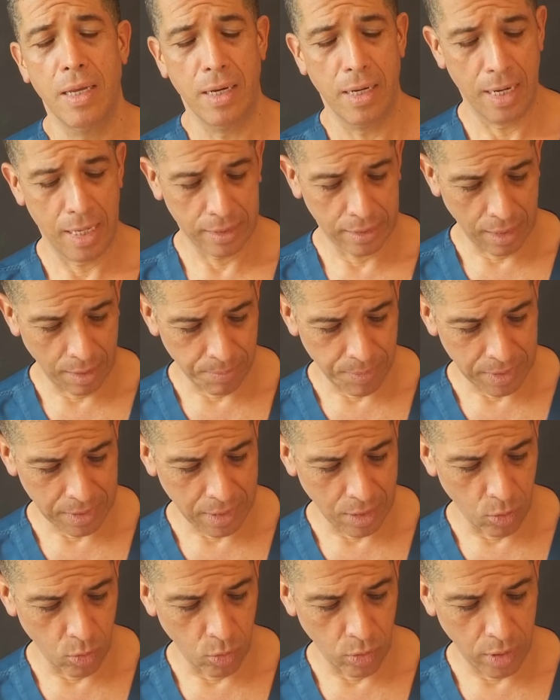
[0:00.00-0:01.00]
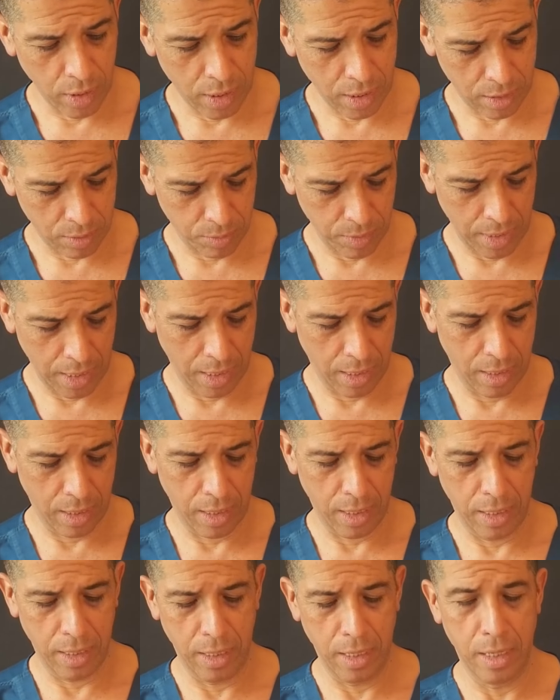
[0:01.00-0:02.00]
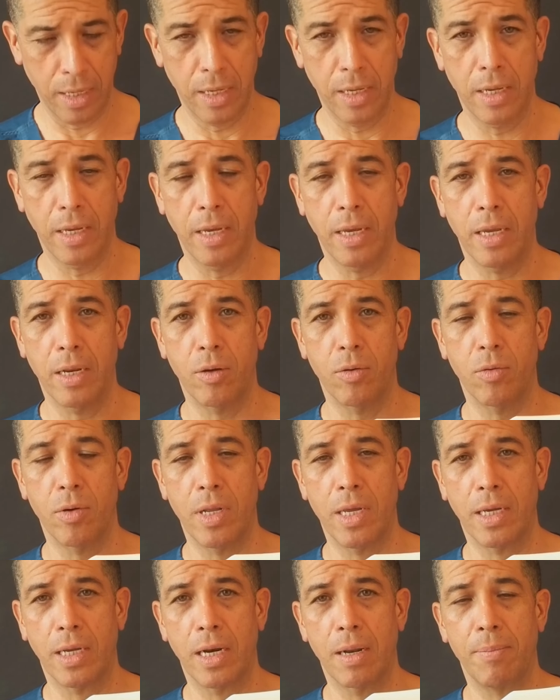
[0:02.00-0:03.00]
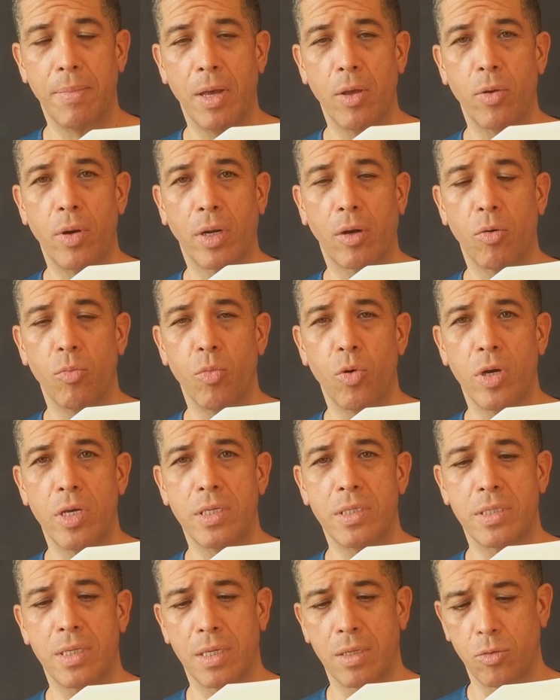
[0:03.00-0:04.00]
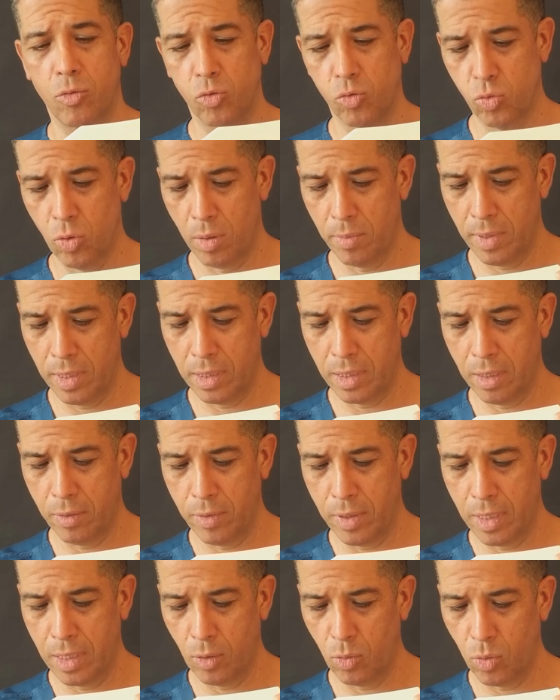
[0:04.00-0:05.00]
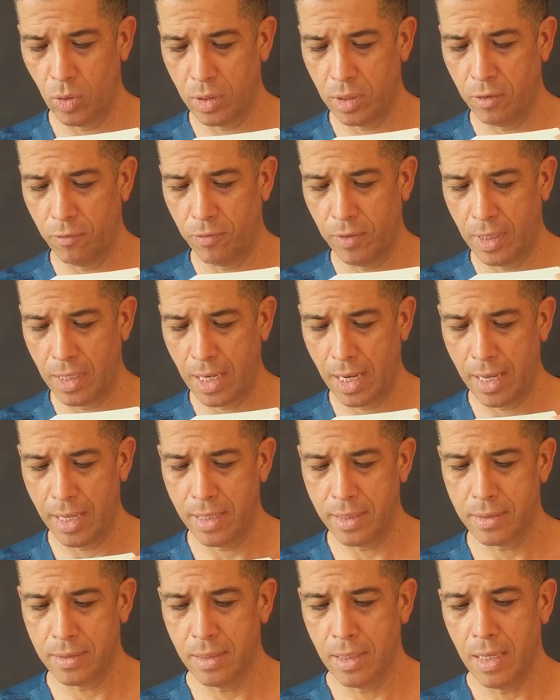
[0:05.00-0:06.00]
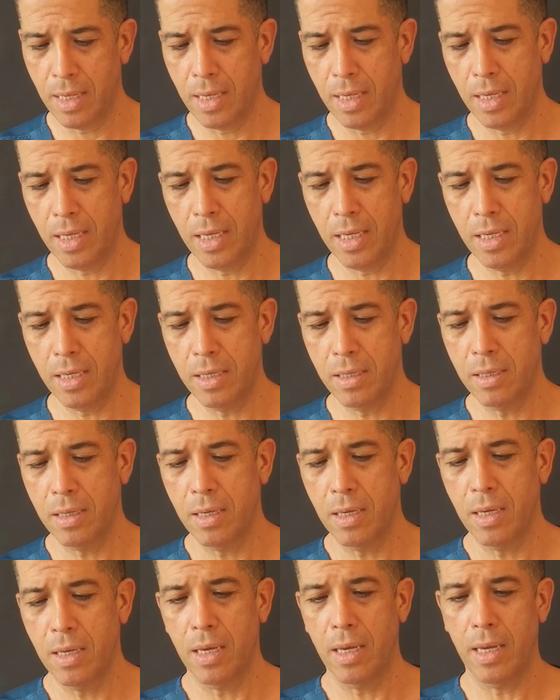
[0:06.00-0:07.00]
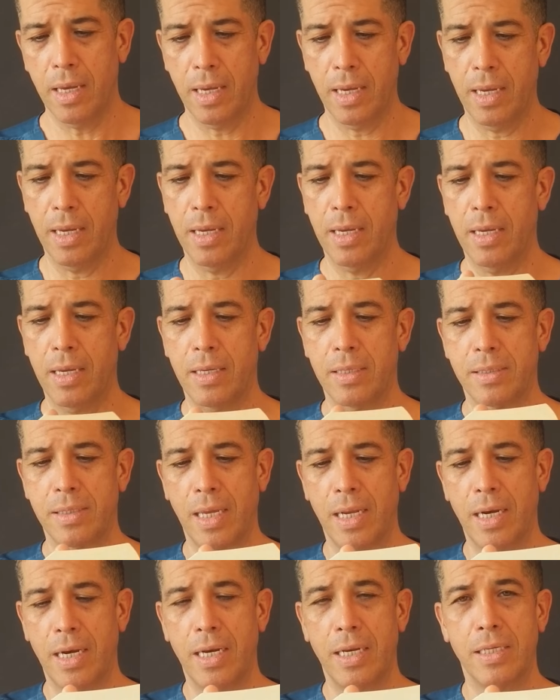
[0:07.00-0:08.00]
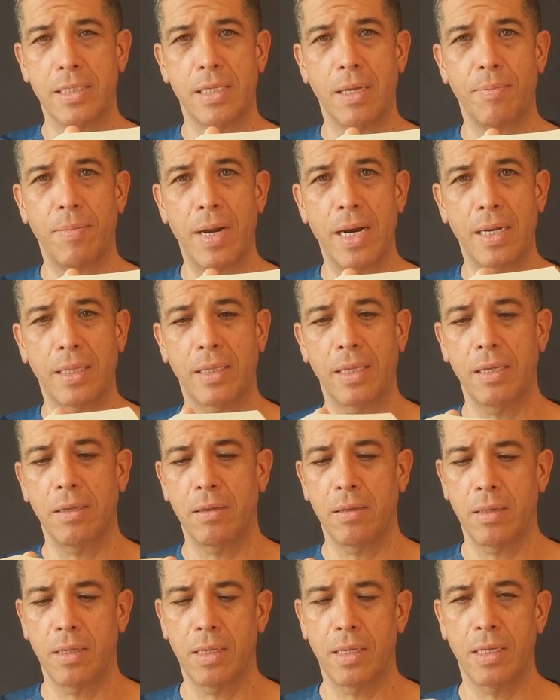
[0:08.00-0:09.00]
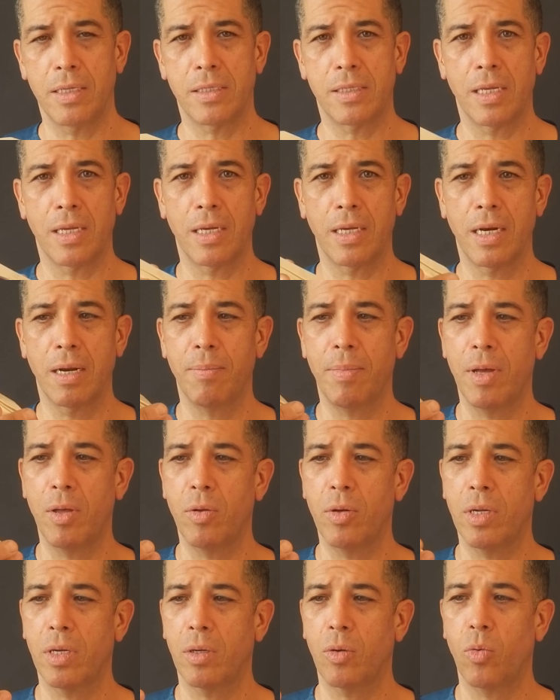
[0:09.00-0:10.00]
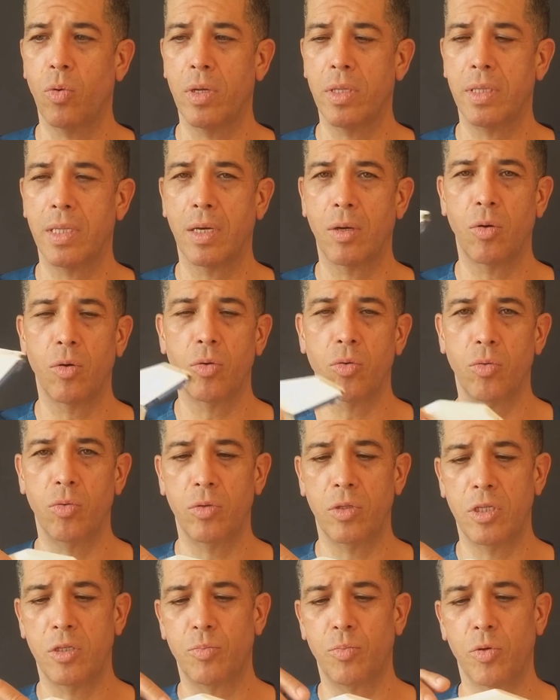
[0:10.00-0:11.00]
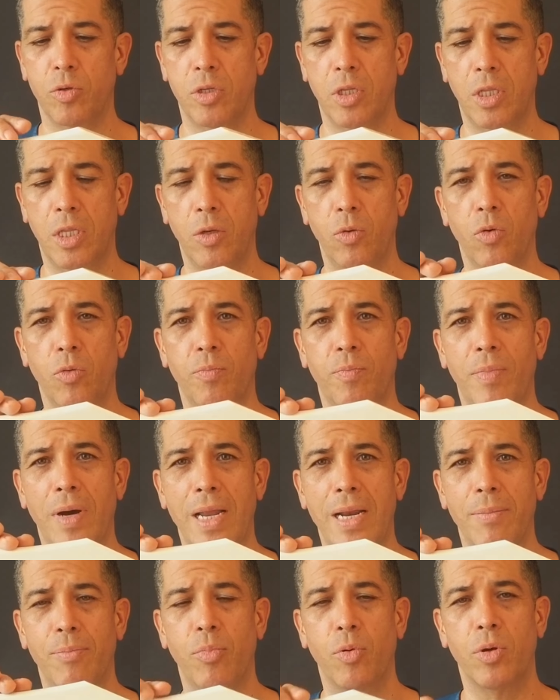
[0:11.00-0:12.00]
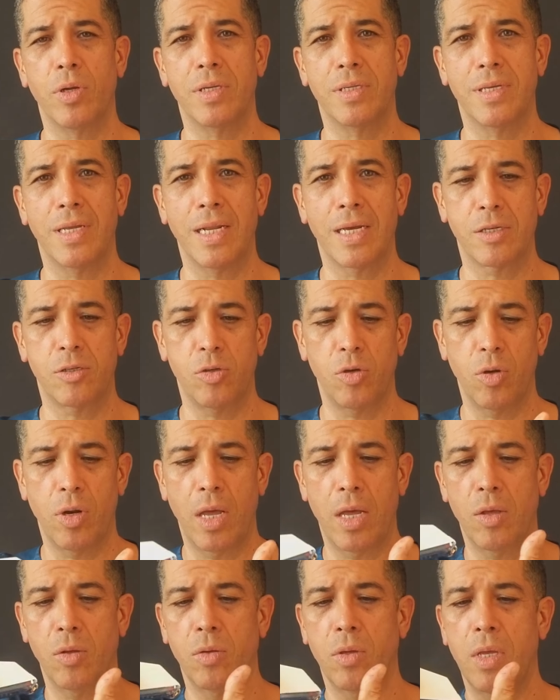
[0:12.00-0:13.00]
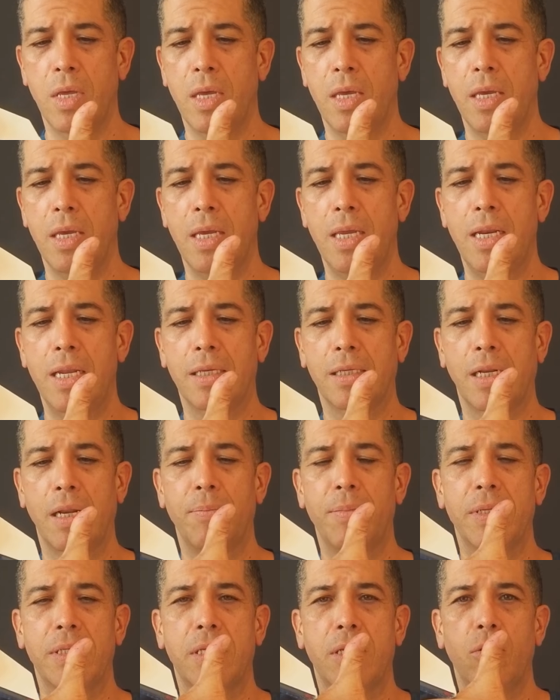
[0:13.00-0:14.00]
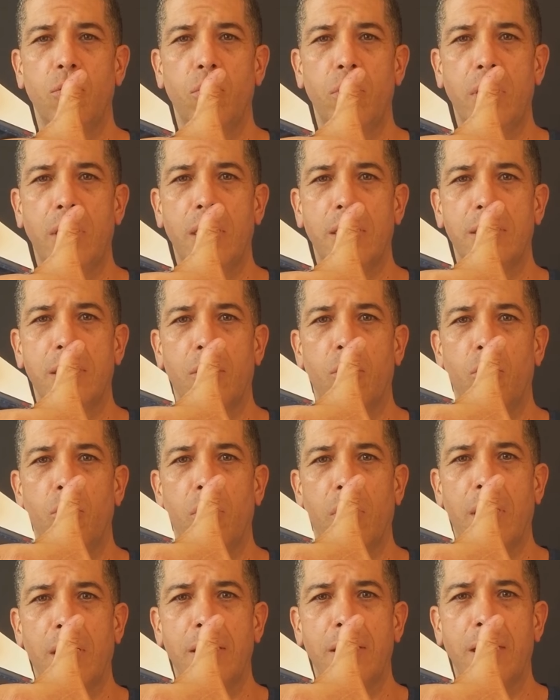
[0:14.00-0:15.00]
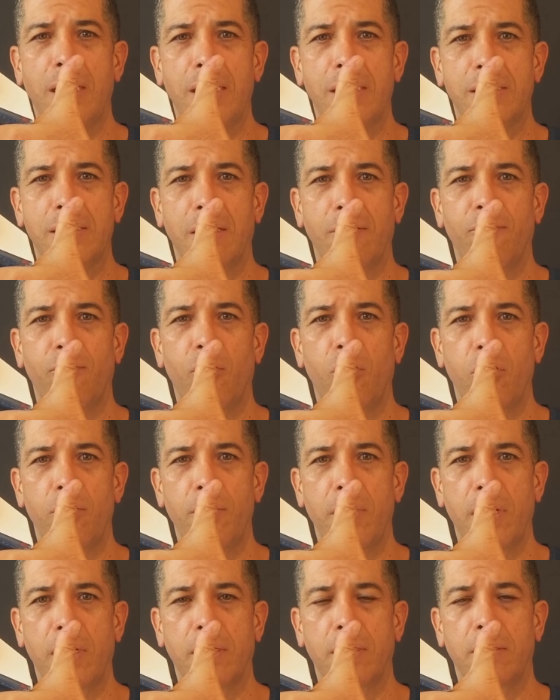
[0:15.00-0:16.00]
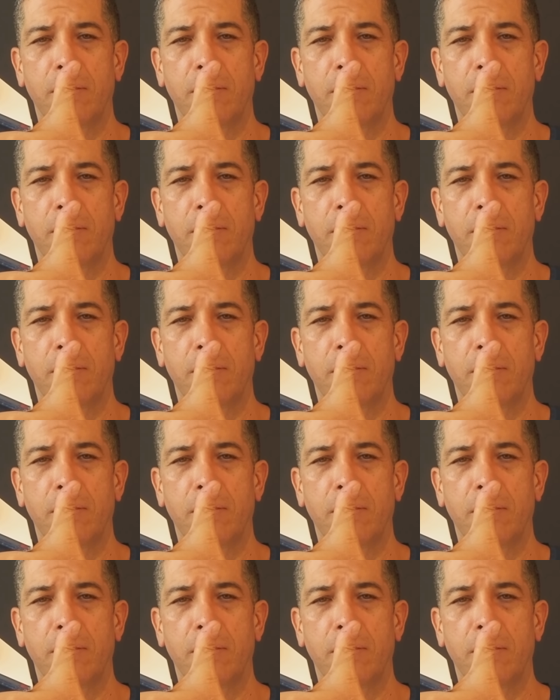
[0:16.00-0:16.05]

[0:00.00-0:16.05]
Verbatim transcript: Las grapas quirúrgicas vienen eh, en una engrapadora como esta, usualmente vienen cuantificadas y eh, están en esta parte, esta engrapadora cuenta con un dispositivo para poder ser accionado y las grapas quirúrgicas se colocan de esta forma.